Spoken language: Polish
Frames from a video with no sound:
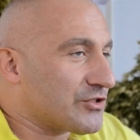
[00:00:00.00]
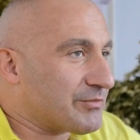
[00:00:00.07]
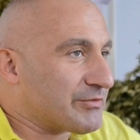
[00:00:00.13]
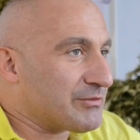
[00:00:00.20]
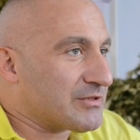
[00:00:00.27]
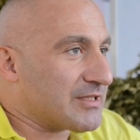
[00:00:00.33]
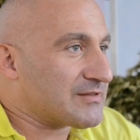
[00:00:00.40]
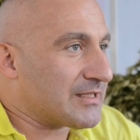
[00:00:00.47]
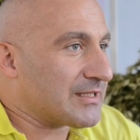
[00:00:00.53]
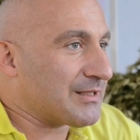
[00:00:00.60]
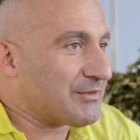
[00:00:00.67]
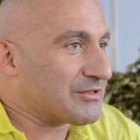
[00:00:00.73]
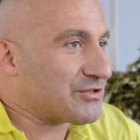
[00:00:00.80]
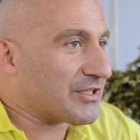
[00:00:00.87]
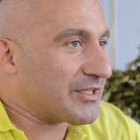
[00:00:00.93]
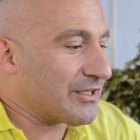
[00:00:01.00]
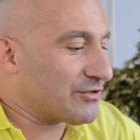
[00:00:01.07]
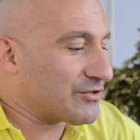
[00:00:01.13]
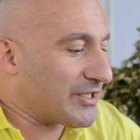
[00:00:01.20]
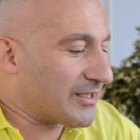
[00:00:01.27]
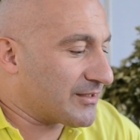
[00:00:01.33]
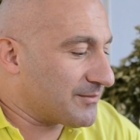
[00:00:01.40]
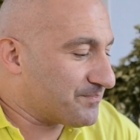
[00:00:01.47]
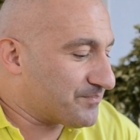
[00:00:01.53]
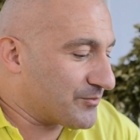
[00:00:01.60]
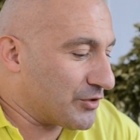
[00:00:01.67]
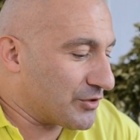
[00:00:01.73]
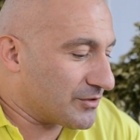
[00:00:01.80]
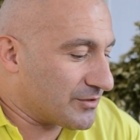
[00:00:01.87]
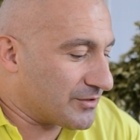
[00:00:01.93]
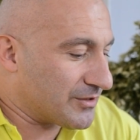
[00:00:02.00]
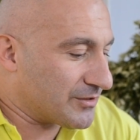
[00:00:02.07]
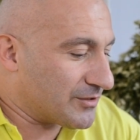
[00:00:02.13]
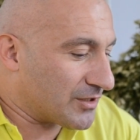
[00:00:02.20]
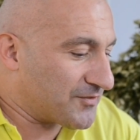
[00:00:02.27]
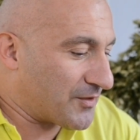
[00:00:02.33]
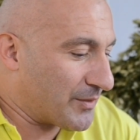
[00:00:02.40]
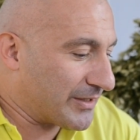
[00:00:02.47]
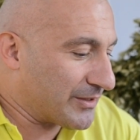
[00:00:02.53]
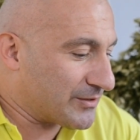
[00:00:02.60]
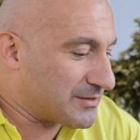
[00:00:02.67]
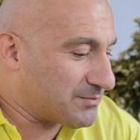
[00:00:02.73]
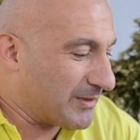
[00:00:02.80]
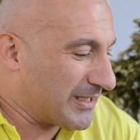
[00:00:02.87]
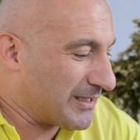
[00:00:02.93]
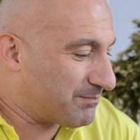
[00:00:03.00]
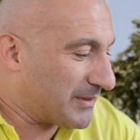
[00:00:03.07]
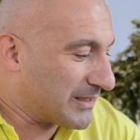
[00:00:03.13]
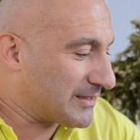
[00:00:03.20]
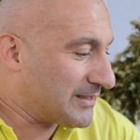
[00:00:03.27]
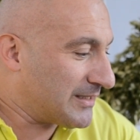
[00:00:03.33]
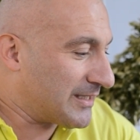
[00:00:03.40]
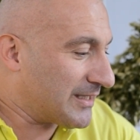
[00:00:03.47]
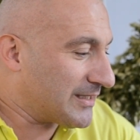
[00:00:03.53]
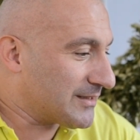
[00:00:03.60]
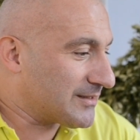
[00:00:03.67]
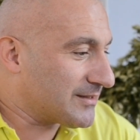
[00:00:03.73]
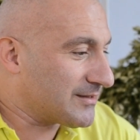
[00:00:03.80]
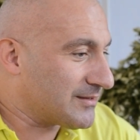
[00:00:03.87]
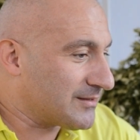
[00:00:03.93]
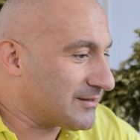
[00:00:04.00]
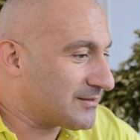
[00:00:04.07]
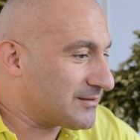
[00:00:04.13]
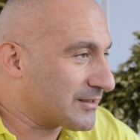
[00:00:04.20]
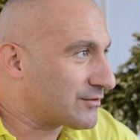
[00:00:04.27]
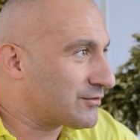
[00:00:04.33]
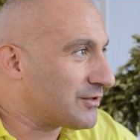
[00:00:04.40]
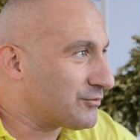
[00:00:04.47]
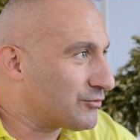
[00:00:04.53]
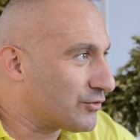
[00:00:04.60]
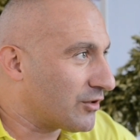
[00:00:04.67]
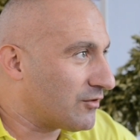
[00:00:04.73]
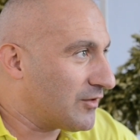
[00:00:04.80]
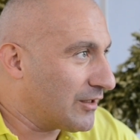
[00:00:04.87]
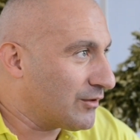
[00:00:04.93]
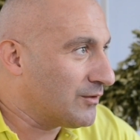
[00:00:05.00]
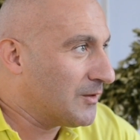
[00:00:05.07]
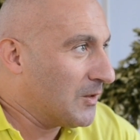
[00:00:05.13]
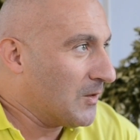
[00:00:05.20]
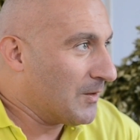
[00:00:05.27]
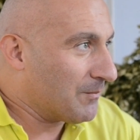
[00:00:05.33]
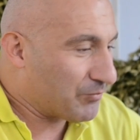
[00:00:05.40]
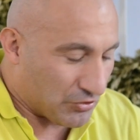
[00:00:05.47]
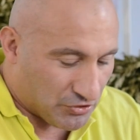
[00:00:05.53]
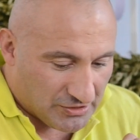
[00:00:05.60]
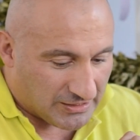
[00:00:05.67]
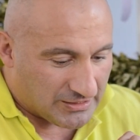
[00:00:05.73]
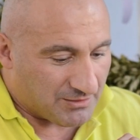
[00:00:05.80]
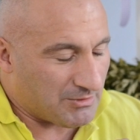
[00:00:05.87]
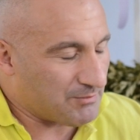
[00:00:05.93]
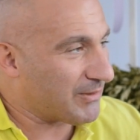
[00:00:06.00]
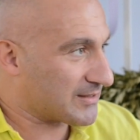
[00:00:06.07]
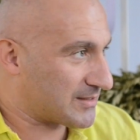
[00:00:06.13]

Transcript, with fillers: Przemysław Saleta ma coś takiego, że jak do, do, dorwał jakiegoś sparring partnera, nad którym górował, to się nad nimi